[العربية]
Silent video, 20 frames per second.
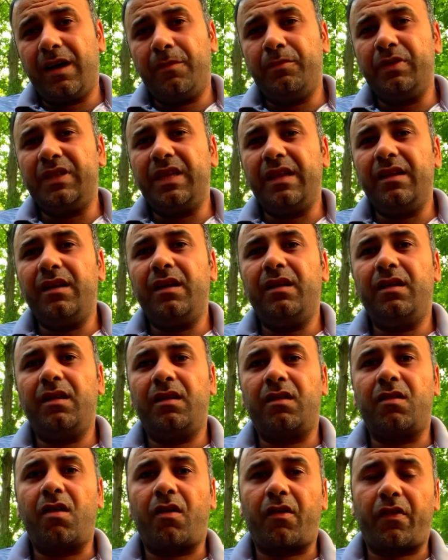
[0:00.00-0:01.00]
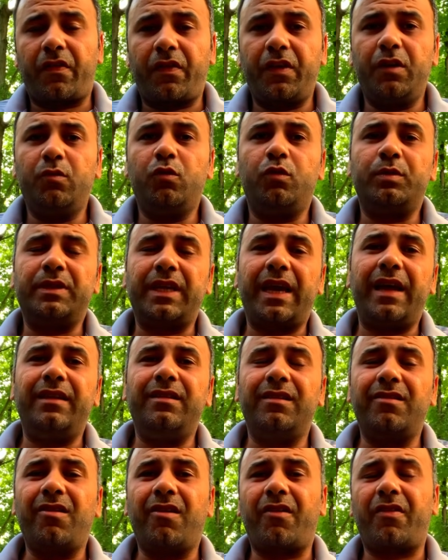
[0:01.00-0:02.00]
بتنقل الجراثيم وبتخلي
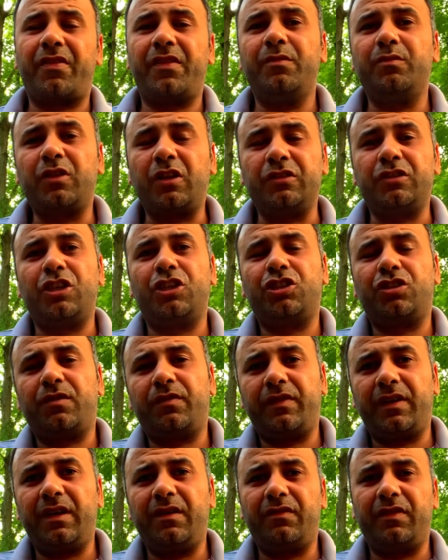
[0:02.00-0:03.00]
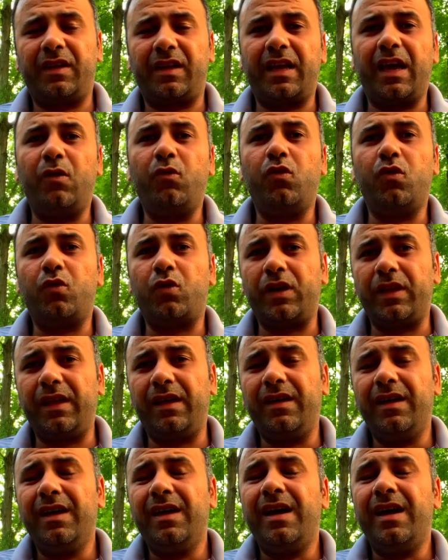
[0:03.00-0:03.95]
الجراثيم تنتشر في ايه في الجو وكده